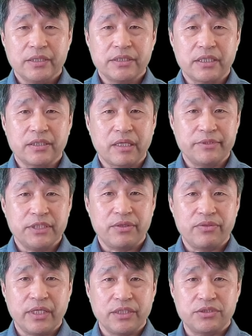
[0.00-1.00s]
자, 그다음
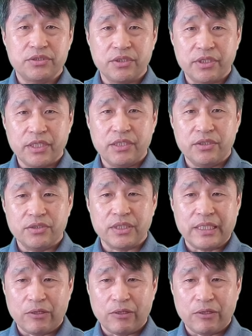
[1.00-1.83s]
이제 대철이 이어져